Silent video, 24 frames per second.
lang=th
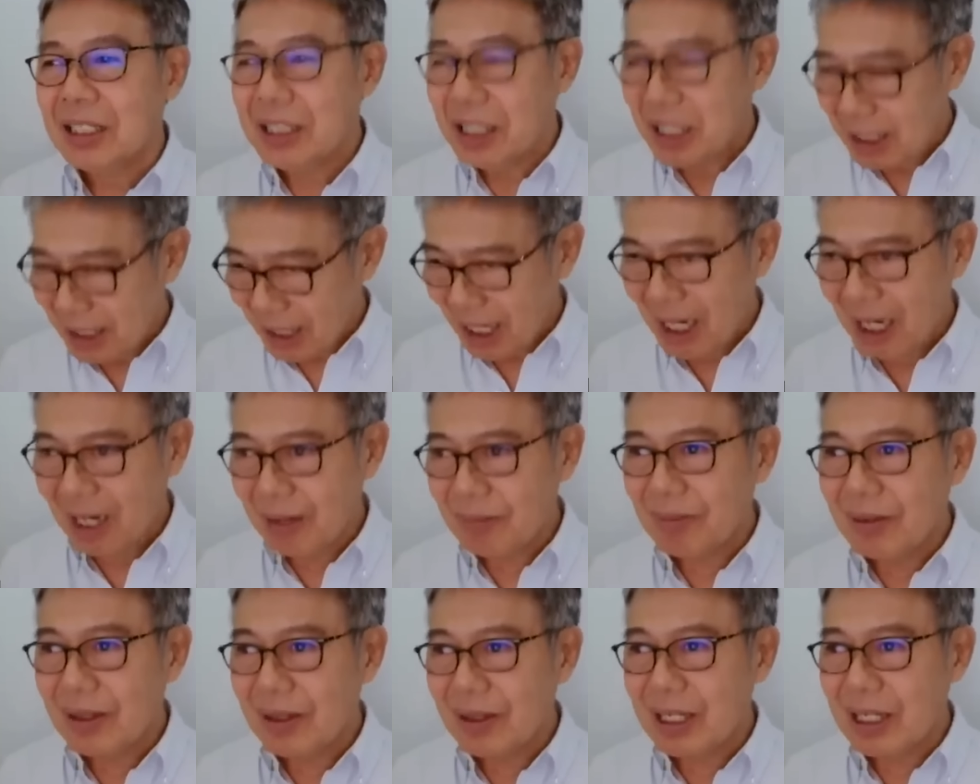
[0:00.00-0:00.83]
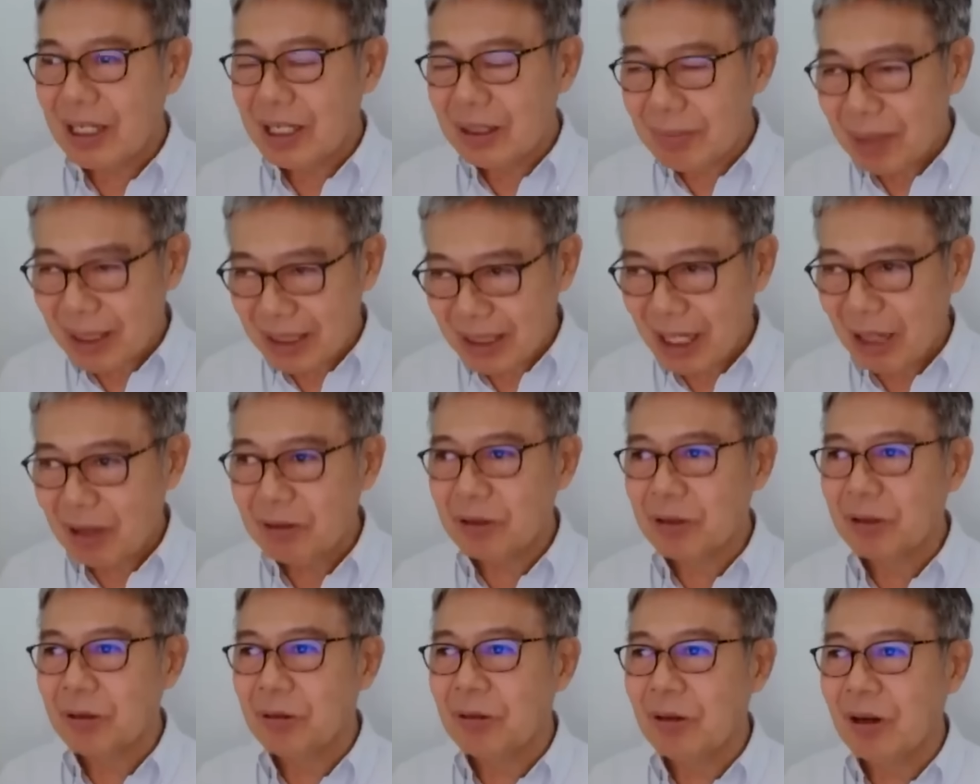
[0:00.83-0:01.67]
เยอะนะครับขึ้นมาเท่า
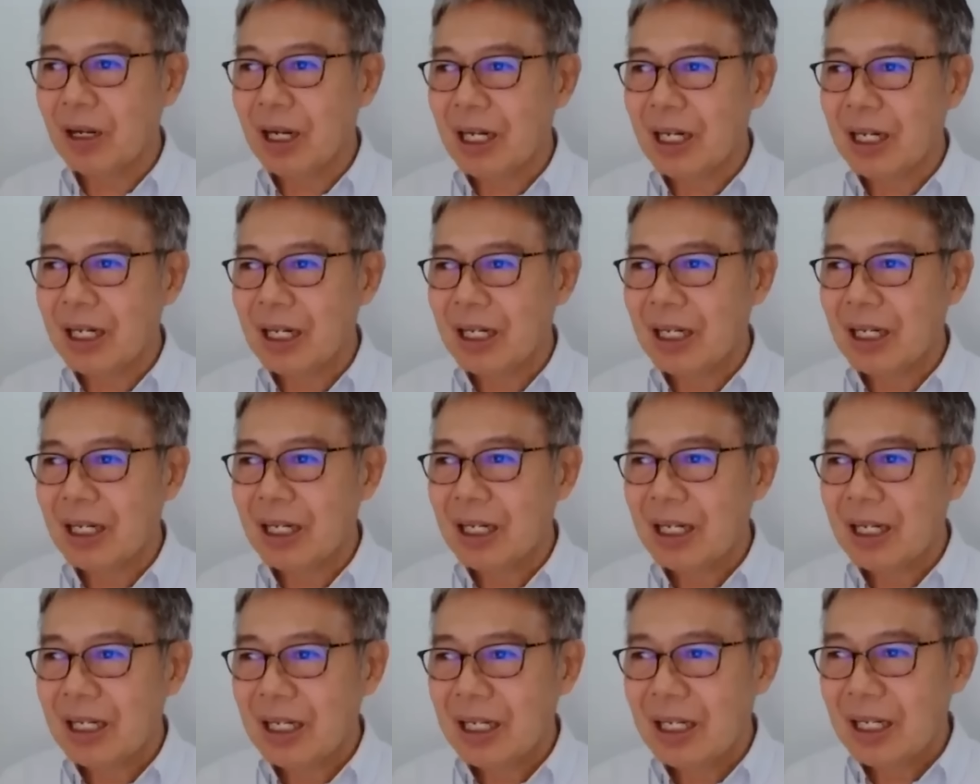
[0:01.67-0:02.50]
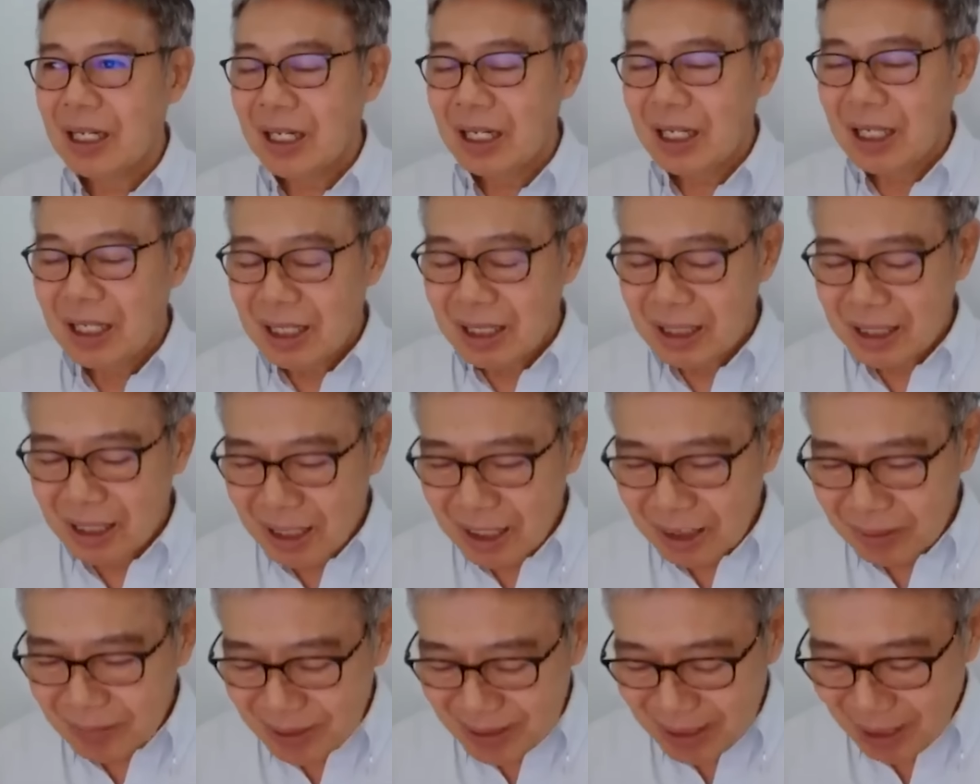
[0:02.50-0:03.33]
ตัว
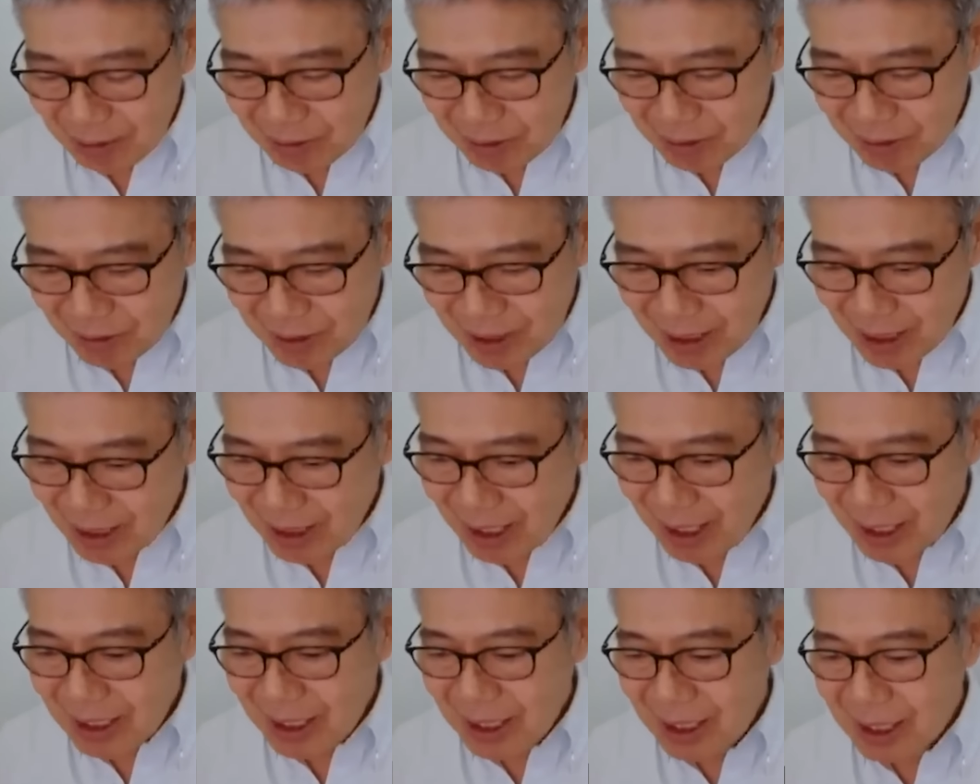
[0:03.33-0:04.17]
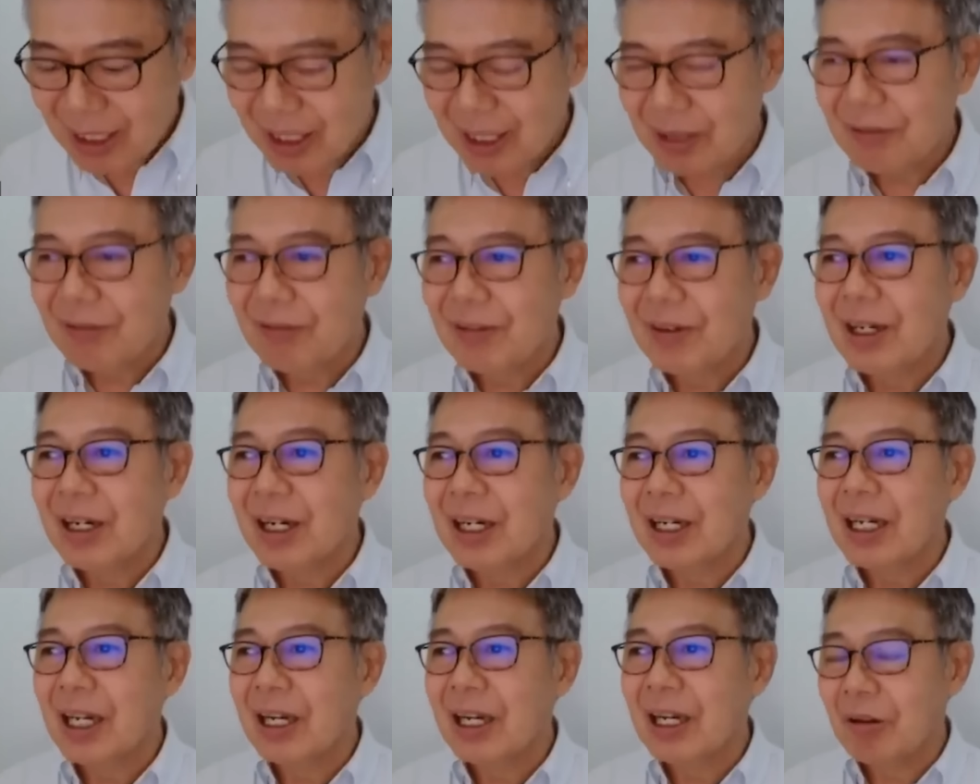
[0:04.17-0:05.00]
ขึ้นมาเท่าตัวทั้งนั้นที่เงิน
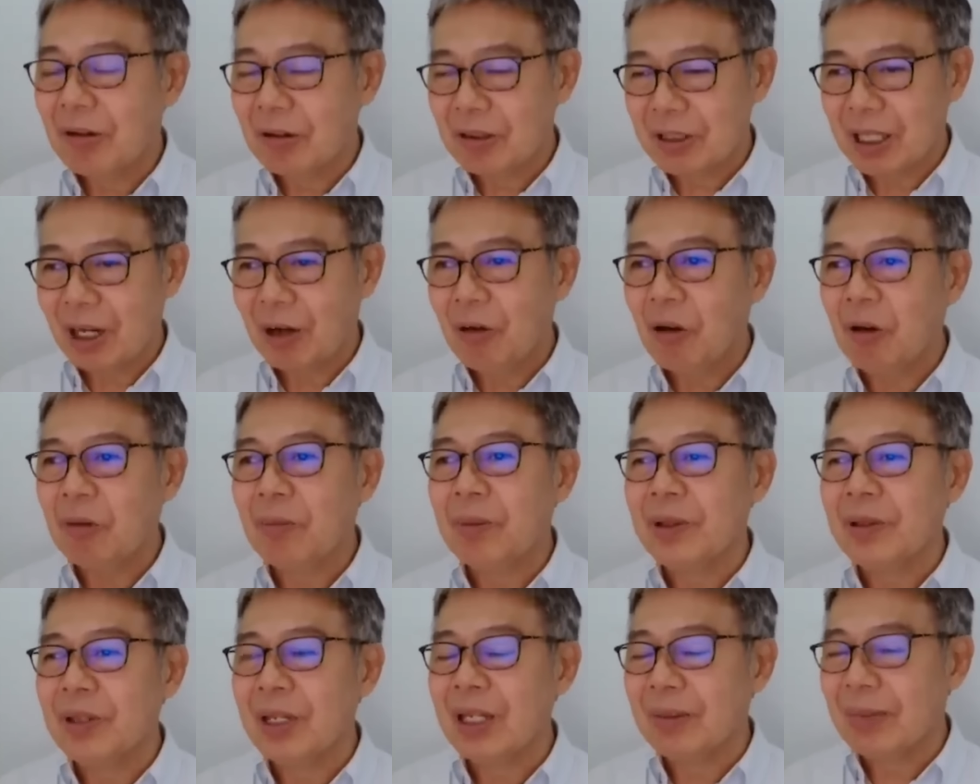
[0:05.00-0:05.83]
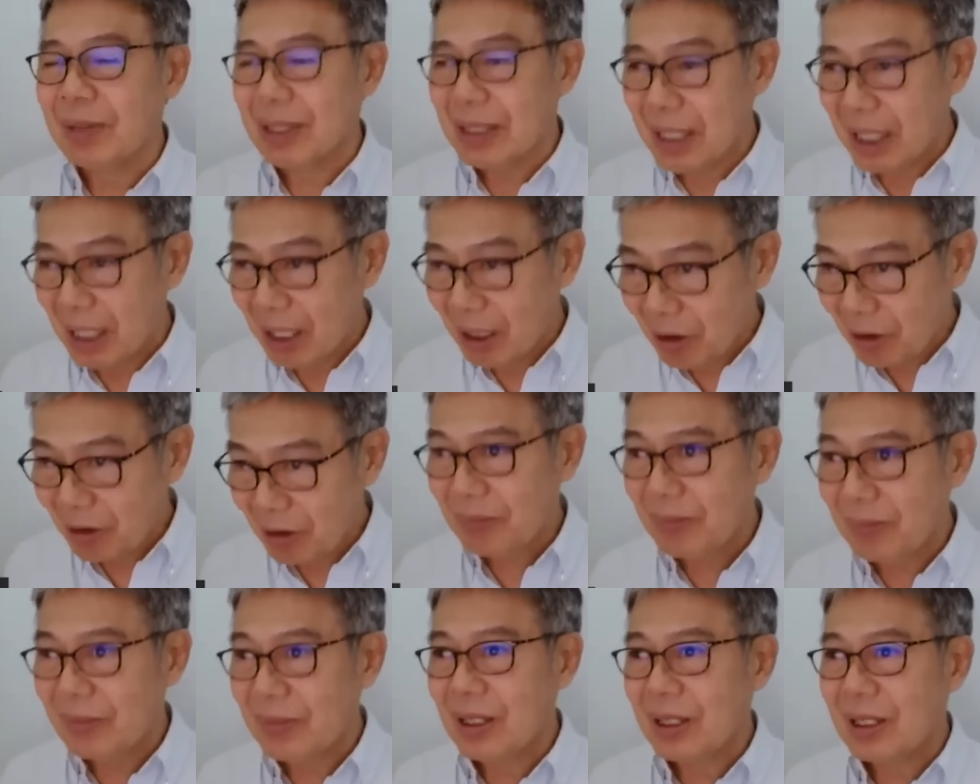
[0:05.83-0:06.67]
เฟ้อเนี่ยลงจาก หกเปอร์เซ็นต์ มาติดล
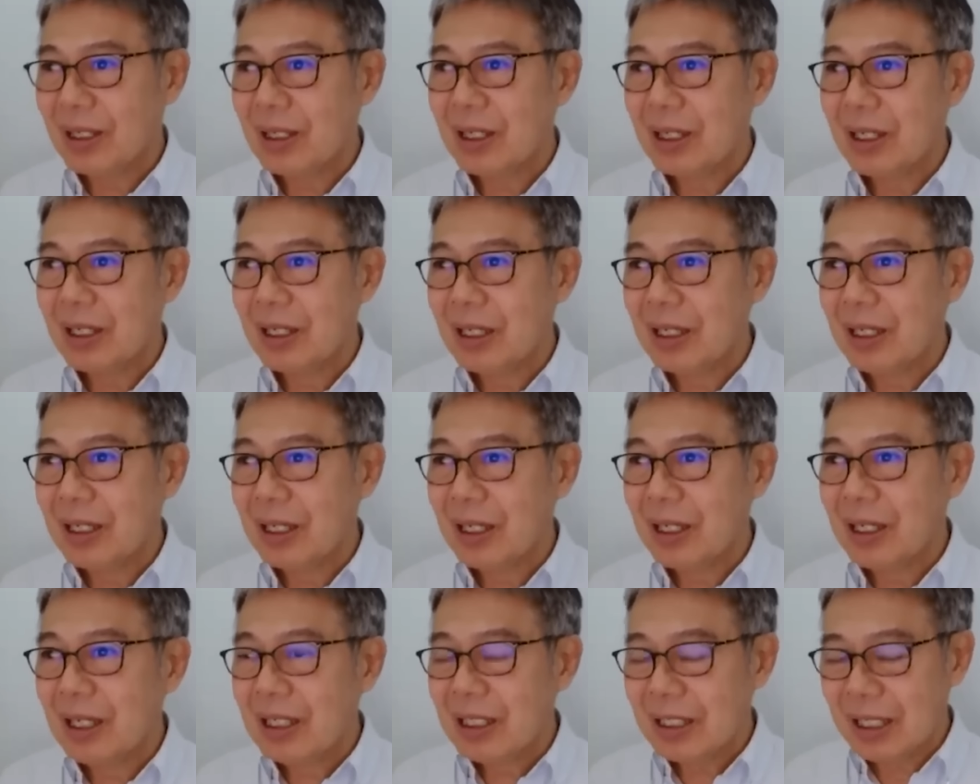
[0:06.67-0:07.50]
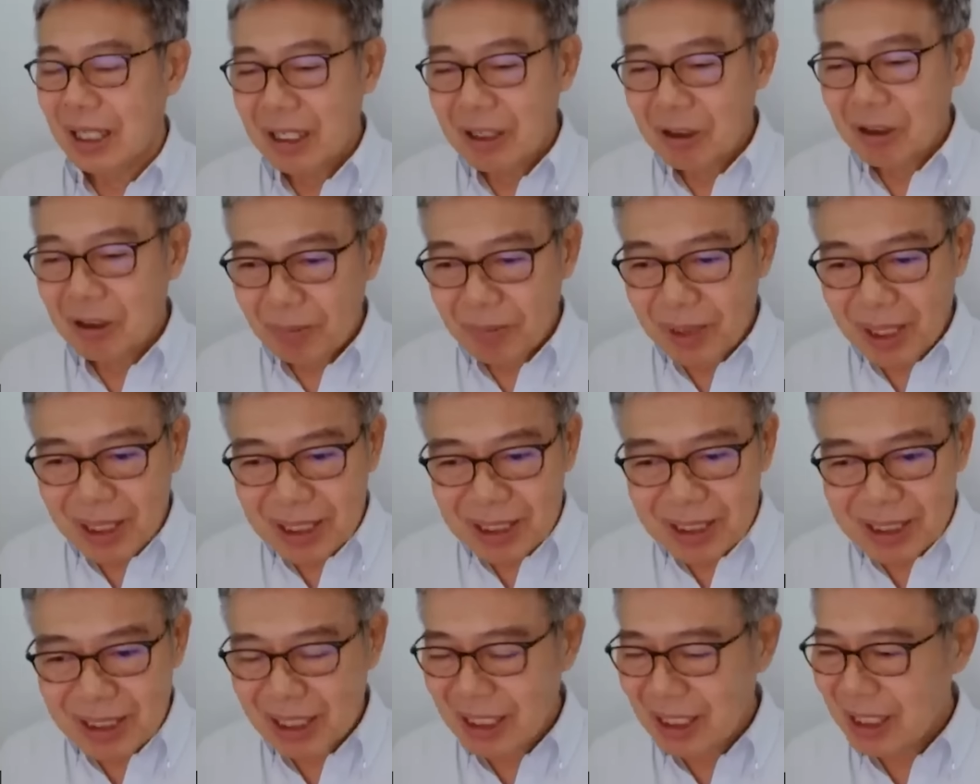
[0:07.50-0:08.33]
บฉะนั้นดอกเบี้ย
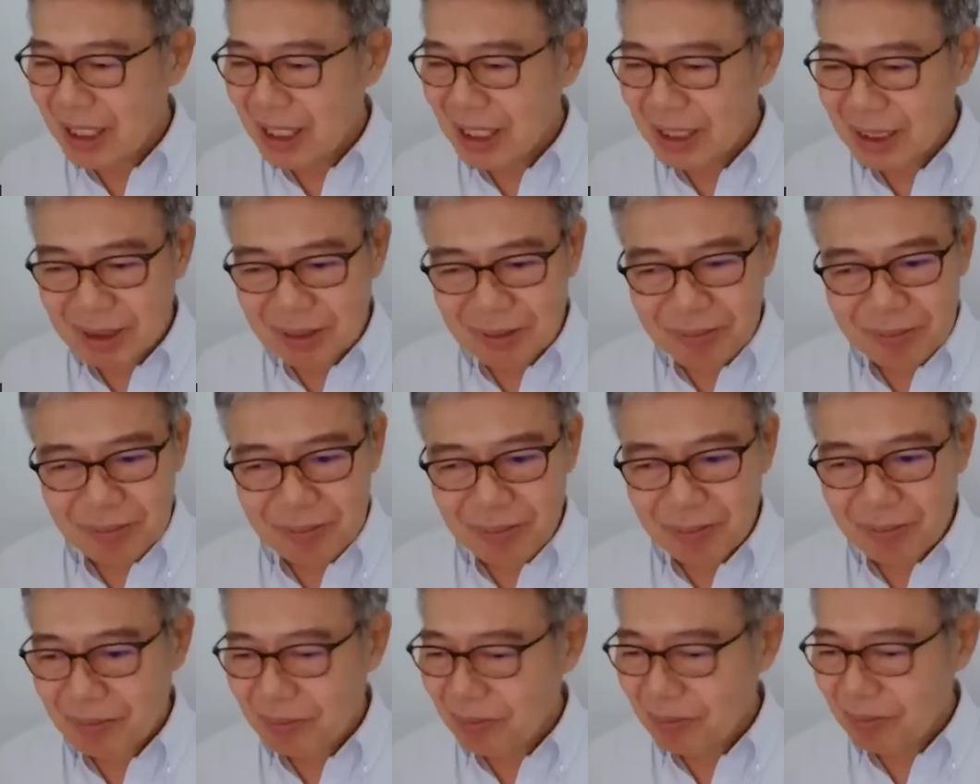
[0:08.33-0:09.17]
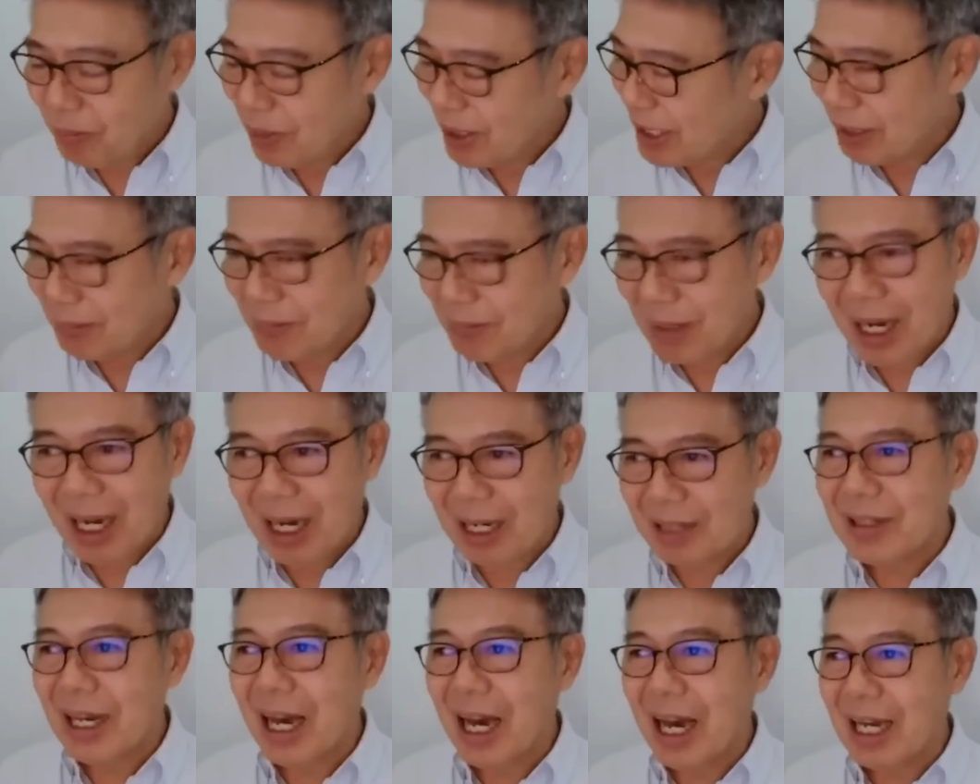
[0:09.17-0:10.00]
จริงเนี่ยเปลี่ยนม
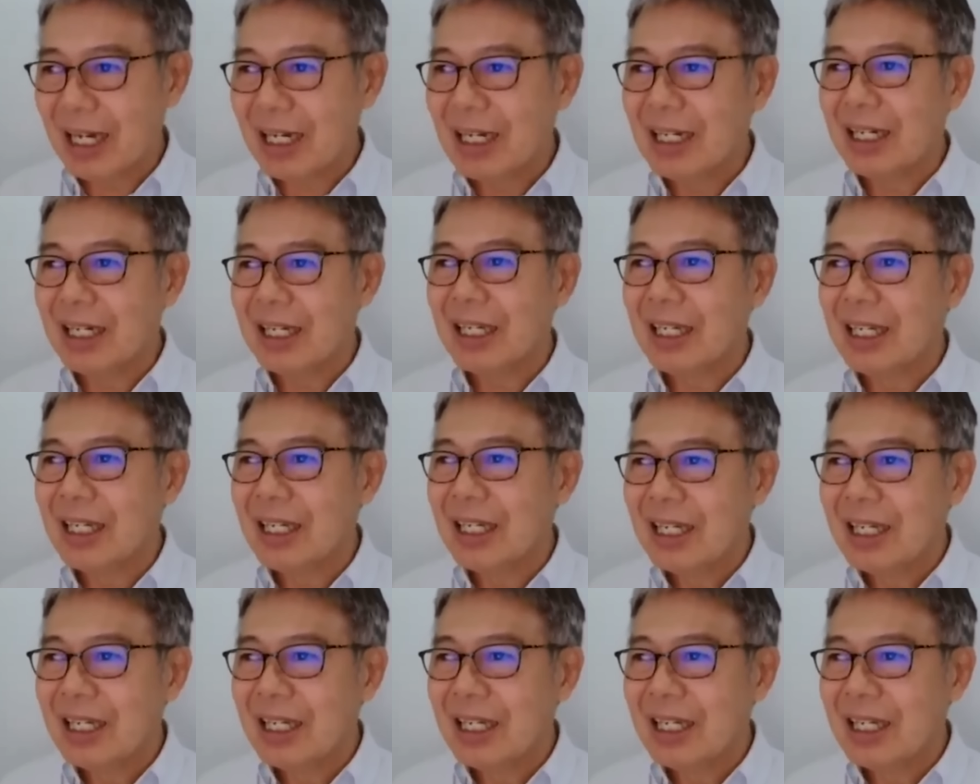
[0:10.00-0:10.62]
หาศาลเลย